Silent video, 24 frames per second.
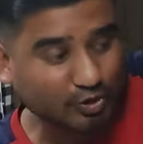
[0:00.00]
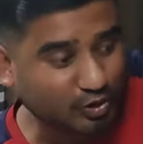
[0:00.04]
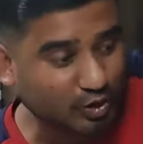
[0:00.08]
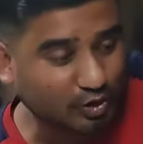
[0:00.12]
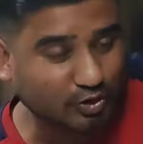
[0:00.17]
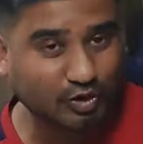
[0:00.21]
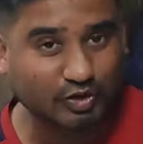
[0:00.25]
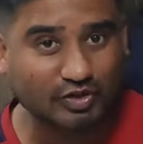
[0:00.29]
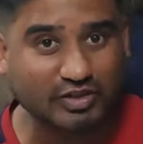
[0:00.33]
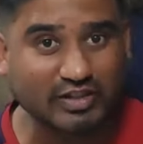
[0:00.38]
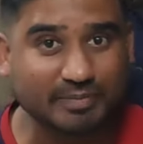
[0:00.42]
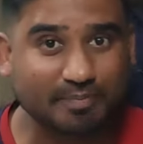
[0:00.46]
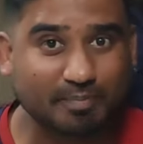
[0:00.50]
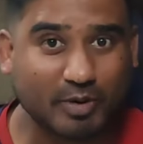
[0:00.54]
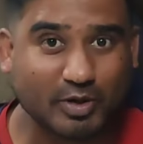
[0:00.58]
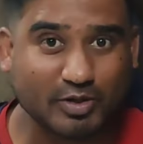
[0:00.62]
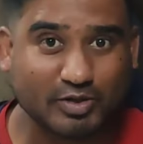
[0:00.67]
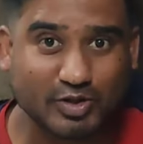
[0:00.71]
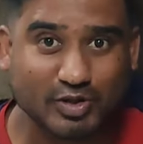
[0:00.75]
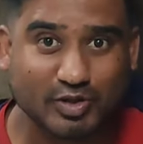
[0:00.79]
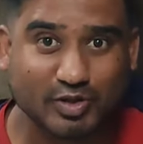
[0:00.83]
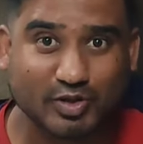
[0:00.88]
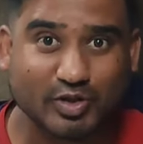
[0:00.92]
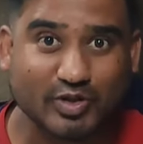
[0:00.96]
যতদিন
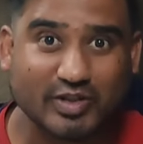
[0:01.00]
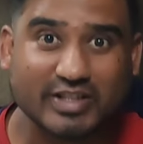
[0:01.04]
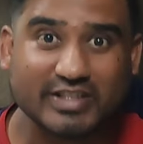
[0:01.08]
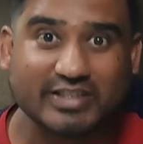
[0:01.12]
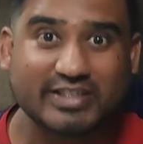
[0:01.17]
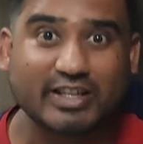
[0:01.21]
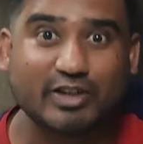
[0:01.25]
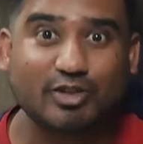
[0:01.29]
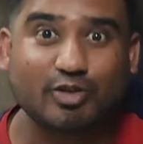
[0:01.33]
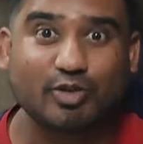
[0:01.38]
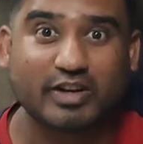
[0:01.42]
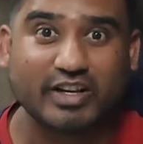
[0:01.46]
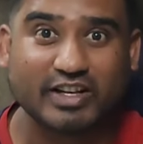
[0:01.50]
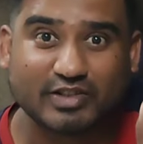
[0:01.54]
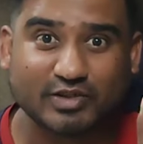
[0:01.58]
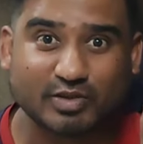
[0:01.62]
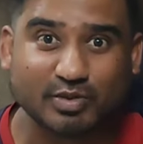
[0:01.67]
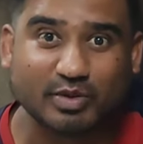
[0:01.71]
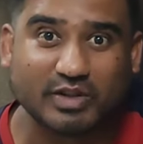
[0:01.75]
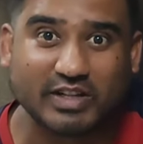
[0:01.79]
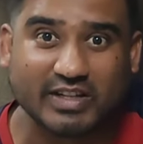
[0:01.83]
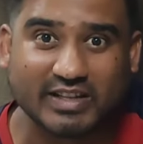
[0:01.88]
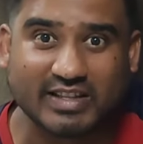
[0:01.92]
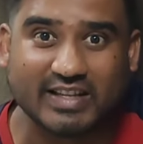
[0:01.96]
পর্যন্ত নিচের লোকে
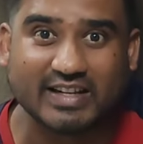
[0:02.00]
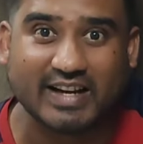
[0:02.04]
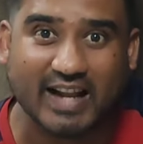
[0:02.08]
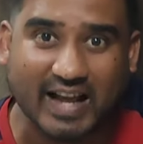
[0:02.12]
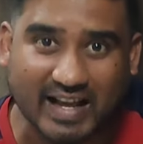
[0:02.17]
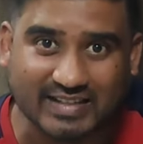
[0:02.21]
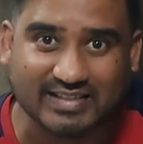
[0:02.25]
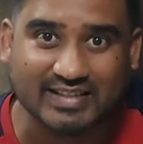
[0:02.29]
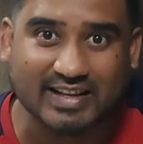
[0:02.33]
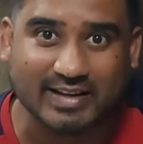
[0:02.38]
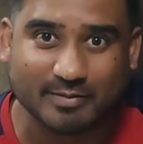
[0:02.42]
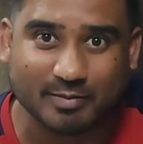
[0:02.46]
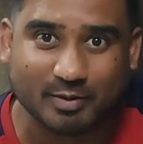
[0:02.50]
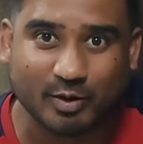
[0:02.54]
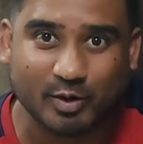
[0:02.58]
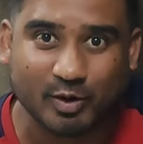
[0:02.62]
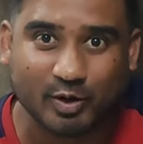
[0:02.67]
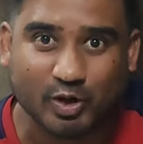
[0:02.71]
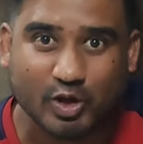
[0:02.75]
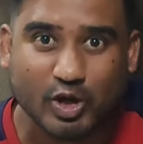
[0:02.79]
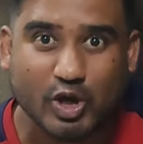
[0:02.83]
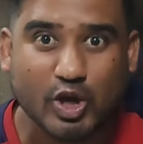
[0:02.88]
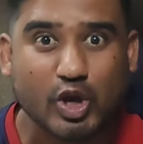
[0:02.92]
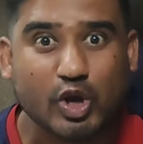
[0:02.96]
ছুটিতে না যাইব
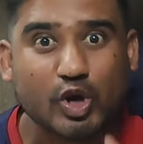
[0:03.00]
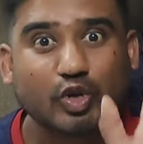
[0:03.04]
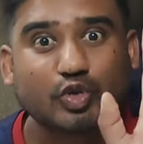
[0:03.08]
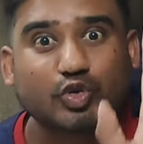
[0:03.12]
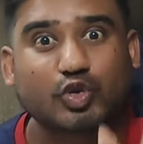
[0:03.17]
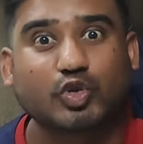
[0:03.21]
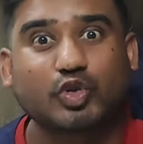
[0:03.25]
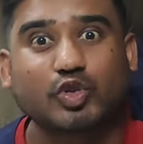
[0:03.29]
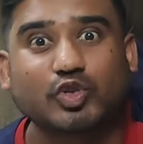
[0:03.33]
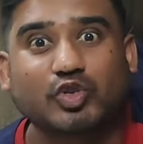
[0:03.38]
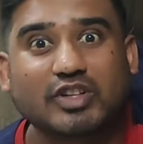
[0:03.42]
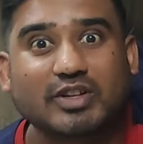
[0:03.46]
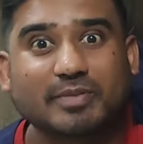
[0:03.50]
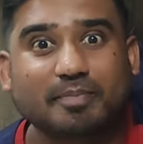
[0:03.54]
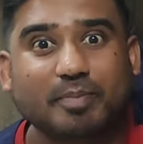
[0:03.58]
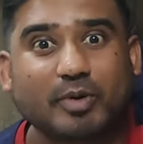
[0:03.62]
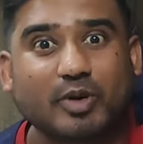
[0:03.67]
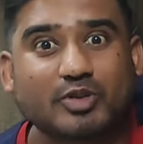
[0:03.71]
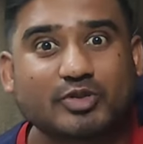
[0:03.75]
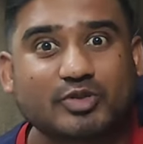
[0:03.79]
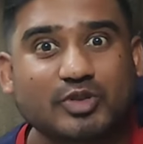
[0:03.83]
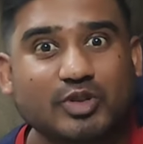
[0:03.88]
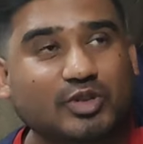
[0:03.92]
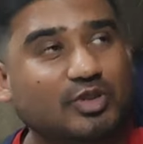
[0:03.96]
ততদিন
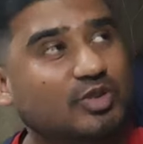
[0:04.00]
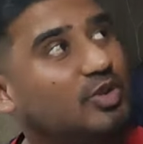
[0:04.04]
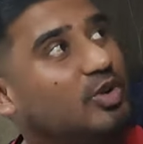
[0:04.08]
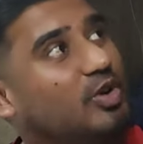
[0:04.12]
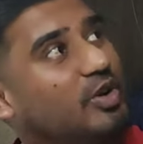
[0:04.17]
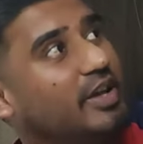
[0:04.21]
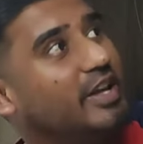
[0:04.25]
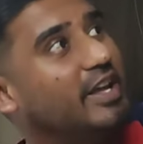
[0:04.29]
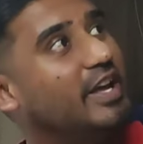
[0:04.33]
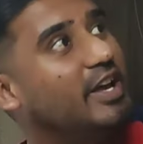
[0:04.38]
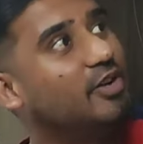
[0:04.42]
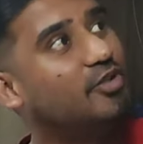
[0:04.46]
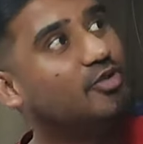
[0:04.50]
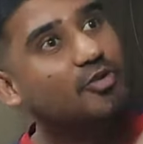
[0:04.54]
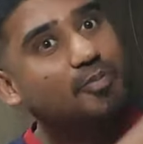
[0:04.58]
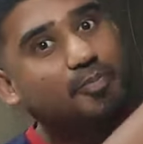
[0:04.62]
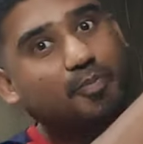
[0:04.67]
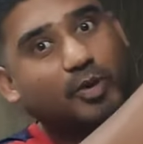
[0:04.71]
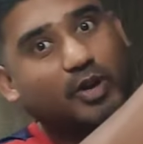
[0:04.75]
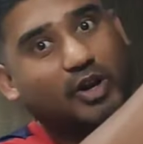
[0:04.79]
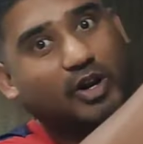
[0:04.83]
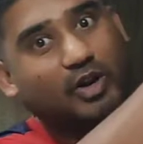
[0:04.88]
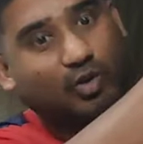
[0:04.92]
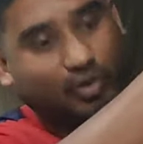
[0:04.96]
পর্যন্ত এই
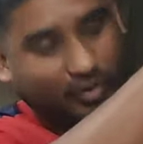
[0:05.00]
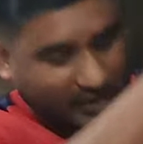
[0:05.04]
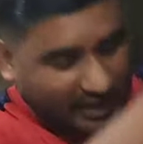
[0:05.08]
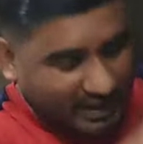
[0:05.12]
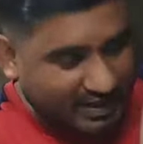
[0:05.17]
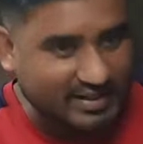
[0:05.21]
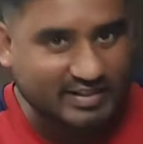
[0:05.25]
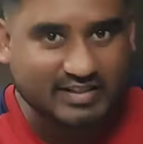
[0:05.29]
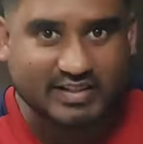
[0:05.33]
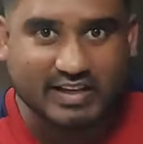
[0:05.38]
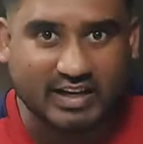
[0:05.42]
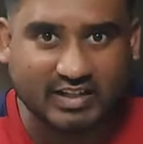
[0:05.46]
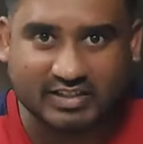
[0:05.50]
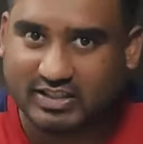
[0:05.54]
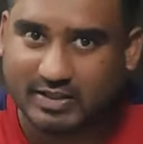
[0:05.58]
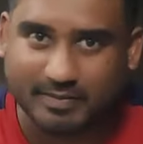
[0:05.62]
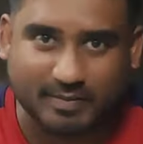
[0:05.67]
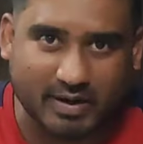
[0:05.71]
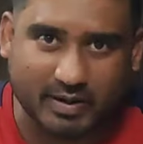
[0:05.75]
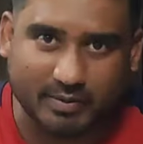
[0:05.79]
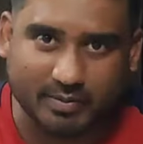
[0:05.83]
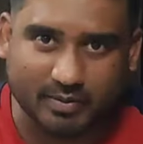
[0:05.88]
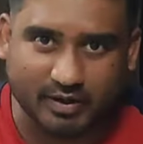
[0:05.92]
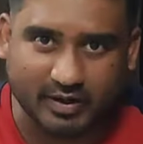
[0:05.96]
উপরের লোকটা নিচে আসতে
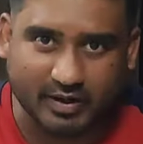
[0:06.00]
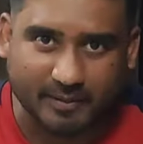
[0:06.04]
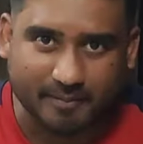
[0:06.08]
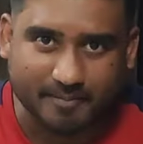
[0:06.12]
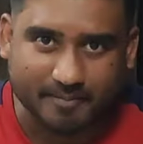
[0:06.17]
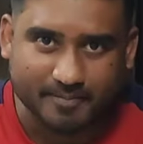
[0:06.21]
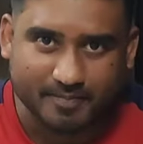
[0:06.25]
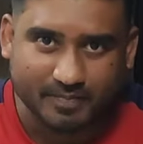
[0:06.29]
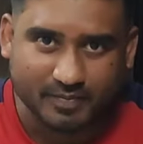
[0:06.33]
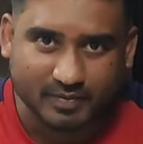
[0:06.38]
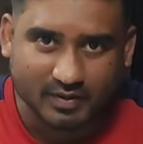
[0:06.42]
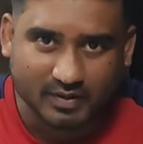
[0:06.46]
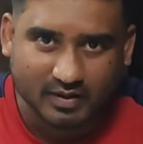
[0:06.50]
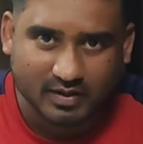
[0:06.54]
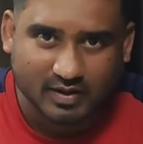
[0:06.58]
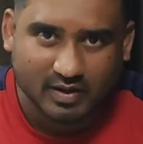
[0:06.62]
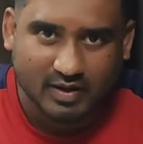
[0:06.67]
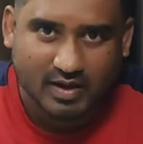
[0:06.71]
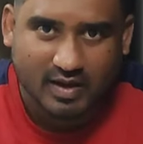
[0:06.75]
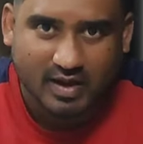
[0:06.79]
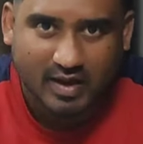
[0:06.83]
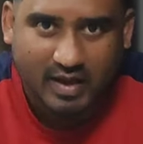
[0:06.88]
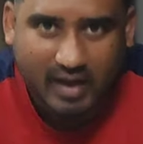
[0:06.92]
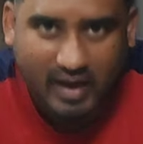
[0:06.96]
পারবে না
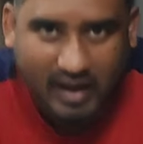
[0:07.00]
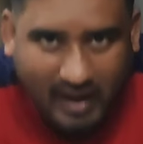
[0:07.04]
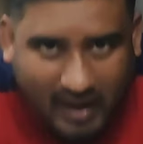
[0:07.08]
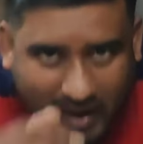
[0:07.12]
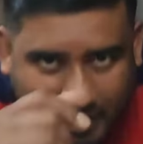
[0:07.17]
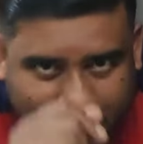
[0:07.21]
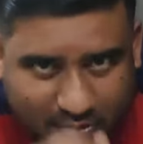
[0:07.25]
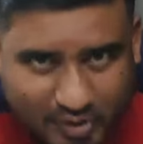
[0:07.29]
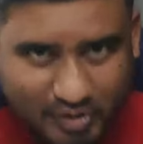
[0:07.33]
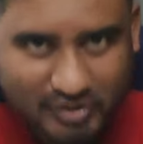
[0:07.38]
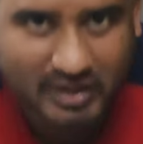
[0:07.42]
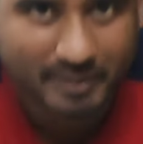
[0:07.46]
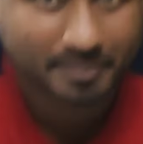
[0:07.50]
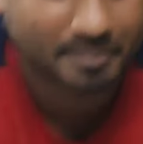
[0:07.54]
আমি যদি